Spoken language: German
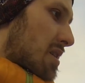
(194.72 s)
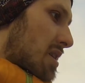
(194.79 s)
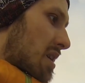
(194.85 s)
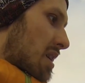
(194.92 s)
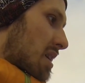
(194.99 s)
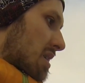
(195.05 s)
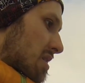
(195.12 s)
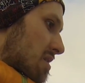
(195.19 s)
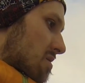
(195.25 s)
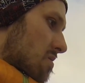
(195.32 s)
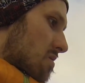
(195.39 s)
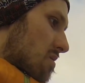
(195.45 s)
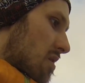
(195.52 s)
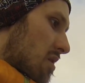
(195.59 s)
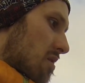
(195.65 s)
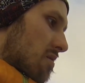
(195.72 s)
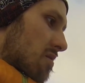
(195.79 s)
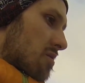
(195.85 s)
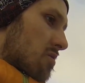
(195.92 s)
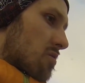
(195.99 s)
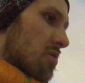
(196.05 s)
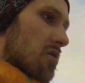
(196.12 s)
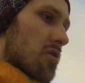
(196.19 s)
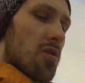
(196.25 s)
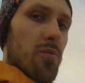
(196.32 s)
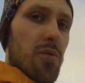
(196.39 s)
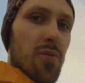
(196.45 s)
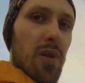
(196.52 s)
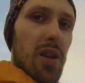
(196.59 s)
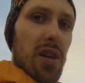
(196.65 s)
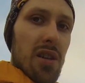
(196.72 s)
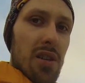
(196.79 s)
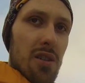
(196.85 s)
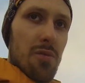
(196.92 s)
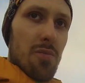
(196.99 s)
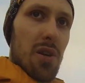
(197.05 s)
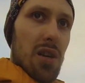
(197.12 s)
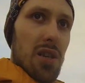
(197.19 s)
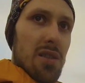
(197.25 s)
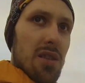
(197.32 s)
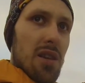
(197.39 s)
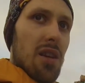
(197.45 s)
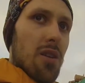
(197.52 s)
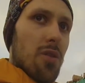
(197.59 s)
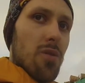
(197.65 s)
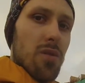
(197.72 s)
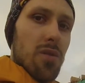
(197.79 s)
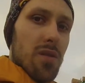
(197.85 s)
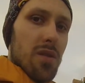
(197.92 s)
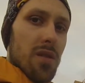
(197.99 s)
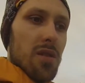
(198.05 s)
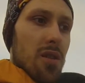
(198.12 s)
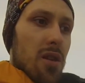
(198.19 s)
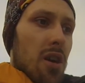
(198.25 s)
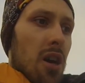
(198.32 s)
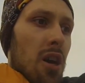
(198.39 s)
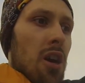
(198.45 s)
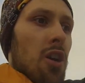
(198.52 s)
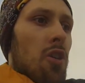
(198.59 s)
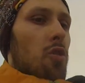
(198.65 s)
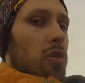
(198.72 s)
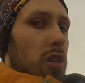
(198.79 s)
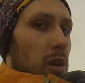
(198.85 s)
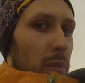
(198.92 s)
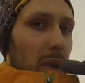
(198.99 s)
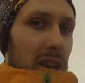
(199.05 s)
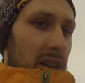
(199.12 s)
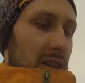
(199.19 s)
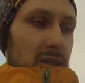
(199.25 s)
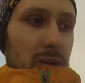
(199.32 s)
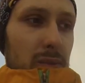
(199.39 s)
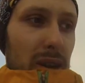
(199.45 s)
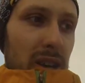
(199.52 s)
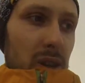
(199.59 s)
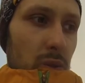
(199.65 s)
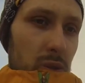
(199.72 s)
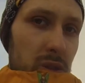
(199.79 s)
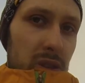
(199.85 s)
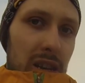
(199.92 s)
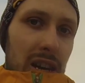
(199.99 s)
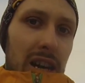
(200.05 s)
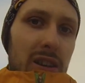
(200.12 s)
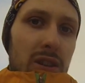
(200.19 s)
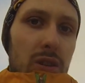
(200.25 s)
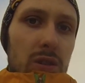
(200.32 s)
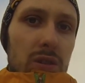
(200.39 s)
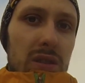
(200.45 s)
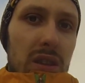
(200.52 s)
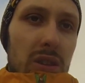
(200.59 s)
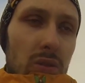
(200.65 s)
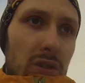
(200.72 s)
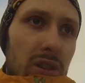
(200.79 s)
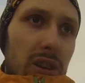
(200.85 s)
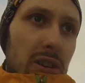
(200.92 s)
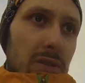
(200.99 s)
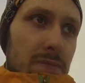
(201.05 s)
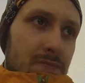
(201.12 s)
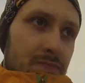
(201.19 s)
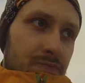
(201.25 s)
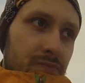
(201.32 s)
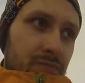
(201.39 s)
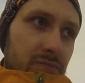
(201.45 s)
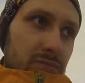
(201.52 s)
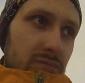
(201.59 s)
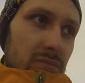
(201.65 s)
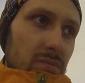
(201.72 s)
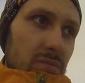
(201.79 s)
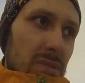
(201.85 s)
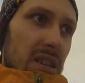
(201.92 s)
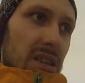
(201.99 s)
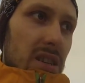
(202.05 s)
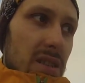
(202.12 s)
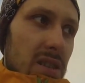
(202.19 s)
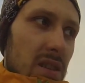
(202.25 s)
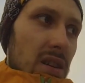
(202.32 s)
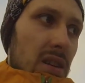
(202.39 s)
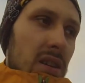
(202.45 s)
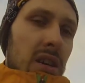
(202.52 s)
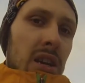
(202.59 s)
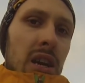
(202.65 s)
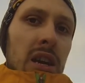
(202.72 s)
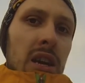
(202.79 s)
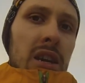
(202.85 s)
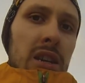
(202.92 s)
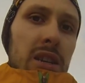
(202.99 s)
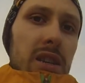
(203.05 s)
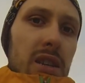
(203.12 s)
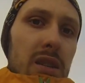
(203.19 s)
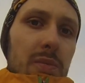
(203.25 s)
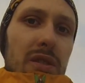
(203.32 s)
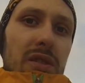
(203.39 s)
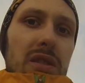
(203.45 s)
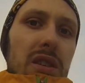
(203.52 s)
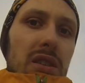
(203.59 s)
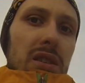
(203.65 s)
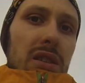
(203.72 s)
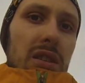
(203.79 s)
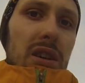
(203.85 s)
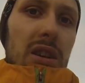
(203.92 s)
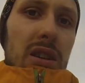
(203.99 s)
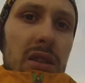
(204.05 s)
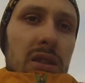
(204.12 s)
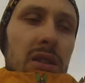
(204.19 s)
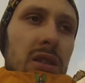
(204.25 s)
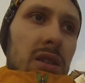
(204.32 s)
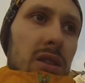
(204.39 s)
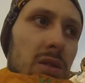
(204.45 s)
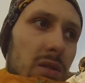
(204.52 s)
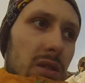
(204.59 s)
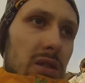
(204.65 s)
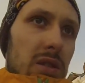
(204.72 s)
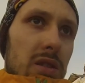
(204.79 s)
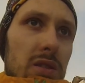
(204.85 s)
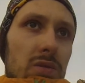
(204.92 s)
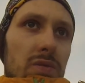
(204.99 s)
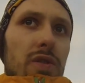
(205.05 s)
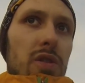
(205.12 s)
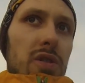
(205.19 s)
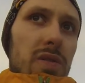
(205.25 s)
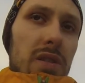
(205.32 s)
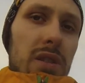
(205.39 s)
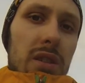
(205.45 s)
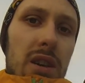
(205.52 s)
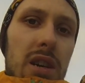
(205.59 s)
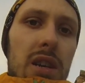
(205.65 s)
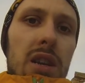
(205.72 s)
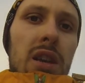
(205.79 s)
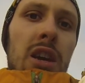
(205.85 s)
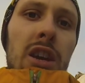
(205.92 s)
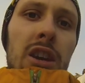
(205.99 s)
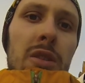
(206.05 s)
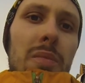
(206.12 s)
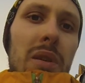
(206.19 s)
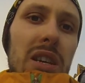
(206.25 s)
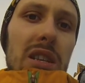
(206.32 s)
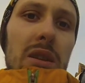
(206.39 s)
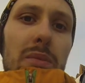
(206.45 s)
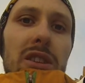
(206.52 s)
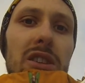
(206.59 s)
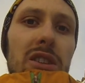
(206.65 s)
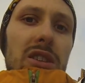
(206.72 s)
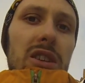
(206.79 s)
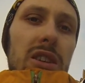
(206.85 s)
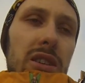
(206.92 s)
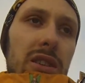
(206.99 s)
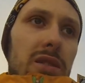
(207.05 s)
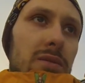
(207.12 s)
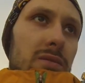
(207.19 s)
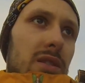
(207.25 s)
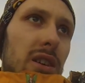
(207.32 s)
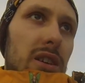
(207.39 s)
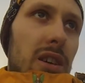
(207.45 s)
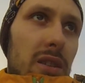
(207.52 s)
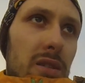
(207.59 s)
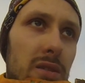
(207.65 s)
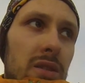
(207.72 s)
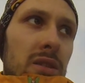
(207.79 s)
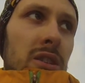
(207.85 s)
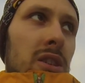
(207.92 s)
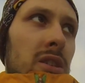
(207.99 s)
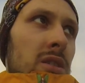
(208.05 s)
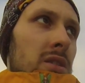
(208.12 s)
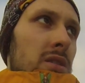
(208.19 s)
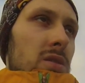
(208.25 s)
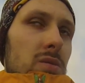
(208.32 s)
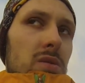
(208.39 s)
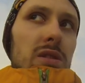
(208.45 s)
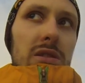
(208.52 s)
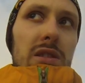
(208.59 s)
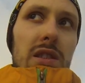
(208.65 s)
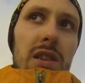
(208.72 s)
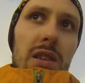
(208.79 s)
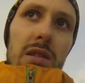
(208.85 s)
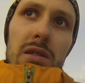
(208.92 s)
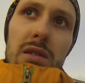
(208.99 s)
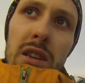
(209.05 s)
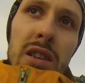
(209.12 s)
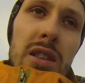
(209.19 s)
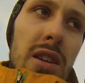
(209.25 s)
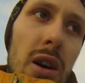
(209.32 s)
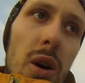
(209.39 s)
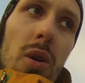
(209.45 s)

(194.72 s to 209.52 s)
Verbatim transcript: man eigentlich so, äh, ungenommte Paletten kriegt man eigentlich sehr günstig. Oder man legt zwei große Kanthölzer drunter, dass da nichts passieren kann und das nicht so feucht werden kann. Macht aber nicht jeder. Naja. So, ihr seht hier